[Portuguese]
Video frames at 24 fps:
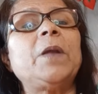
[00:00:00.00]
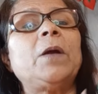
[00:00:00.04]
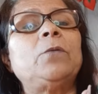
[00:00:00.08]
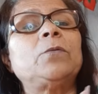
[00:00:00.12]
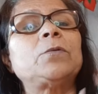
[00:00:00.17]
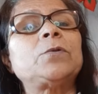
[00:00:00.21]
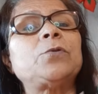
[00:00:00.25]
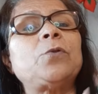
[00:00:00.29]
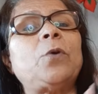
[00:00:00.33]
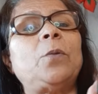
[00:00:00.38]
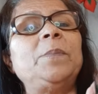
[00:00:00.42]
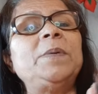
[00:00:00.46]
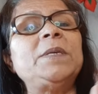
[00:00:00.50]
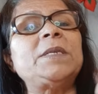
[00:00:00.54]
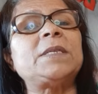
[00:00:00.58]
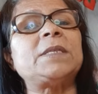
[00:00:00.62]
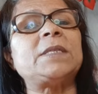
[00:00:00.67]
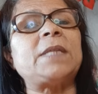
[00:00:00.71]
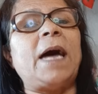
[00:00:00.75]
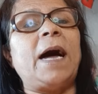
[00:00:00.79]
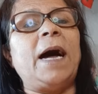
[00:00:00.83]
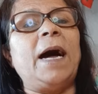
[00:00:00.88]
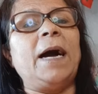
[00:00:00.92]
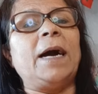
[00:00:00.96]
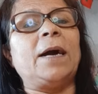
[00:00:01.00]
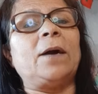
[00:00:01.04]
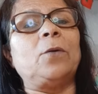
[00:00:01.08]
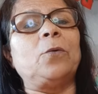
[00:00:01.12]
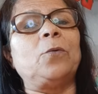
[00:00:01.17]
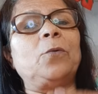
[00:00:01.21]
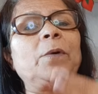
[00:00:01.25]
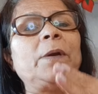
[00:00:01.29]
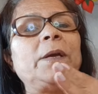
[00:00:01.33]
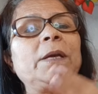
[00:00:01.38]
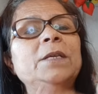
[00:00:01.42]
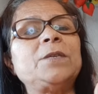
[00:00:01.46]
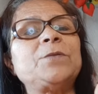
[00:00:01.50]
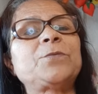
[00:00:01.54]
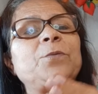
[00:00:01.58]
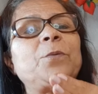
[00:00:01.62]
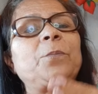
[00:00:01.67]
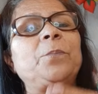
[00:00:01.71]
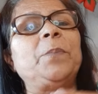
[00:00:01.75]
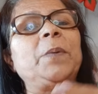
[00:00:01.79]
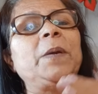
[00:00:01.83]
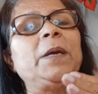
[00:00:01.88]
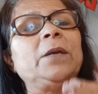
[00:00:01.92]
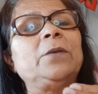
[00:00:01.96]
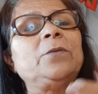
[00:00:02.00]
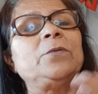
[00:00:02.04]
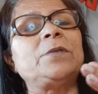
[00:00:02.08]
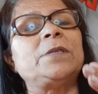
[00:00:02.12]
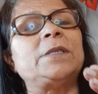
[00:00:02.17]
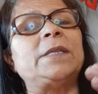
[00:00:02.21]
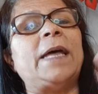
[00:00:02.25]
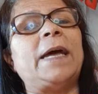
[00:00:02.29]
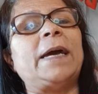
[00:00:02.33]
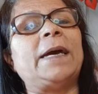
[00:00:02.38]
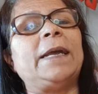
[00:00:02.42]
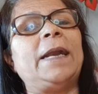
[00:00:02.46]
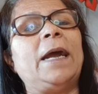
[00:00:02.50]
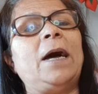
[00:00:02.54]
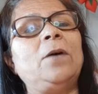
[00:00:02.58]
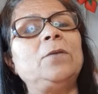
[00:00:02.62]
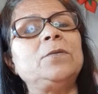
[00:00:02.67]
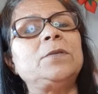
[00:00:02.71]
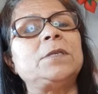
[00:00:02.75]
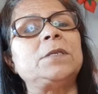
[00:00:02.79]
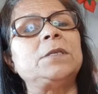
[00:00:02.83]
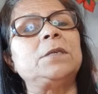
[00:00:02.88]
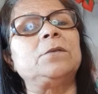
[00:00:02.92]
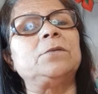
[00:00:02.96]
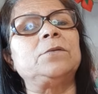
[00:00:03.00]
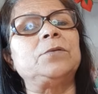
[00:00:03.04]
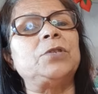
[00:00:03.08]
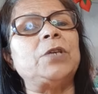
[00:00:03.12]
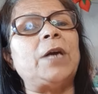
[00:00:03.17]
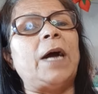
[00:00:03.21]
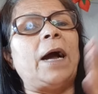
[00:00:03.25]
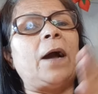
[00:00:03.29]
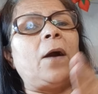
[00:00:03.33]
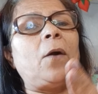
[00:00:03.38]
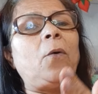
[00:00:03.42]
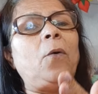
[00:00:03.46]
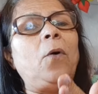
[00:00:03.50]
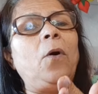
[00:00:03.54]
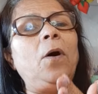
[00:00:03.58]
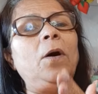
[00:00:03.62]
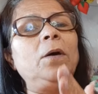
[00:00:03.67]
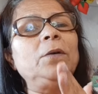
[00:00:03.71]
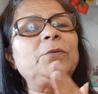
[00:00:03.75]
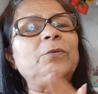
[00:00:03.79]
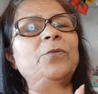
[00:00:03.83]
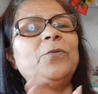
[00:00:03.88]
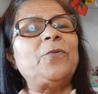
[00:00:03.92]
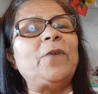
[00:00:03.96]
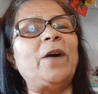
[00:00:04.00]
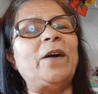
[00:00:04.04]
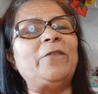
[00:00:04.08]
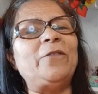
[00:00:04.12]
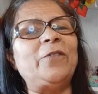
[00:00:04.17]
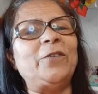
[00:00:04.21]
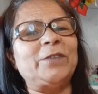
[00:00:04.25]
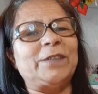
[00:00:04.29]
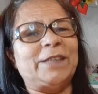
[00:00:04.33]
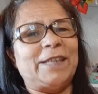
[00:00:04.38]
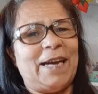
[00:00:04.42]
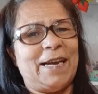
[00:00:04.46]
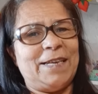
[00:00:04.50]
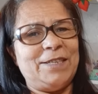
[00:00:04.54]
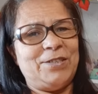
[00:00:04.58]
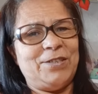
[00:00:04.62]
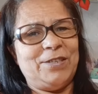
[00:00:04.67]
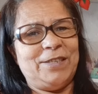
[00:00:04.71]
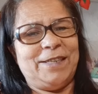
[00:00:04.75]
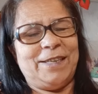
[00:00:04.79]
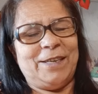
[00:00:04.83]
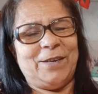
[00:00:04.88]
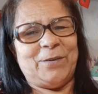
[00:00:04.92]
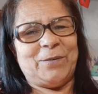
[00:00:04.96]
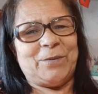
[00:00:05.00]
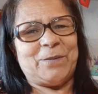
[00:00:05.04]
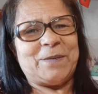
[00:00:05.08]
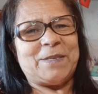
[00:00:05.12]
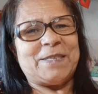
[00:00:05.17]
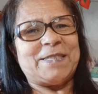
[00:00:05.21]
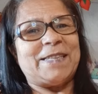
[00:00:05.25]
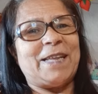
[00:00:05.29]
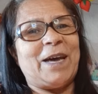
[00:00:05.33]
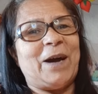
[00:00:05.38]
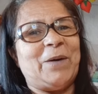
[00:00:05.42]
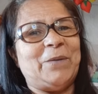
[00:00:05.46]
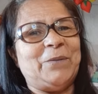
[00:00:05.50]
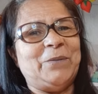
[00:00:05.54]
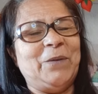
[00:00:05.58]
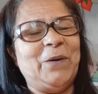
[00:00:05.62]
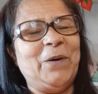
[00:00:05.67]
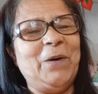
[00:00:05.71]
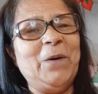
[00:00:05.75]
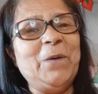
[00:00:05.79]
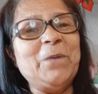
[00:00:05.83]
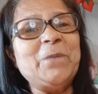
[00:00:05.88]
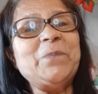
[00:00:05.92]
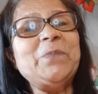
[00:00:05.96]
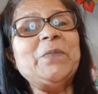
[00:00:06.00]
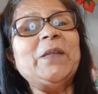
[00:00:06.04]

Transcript: os obstáculos e subindo os degrauzinhos de acordo com a vontade de Deus, tá bom?